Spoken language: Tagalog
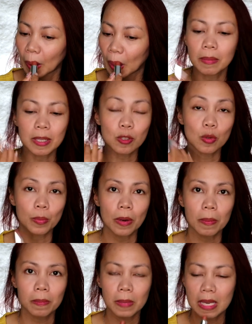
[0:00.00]
Diba
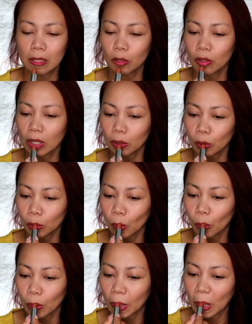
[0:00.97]
super pink to?
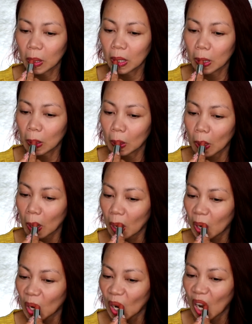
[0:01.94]
Natotone down niya yung
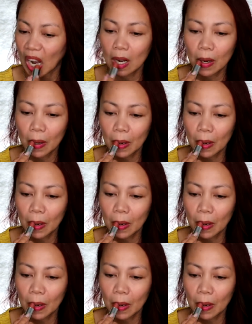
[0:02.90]
color.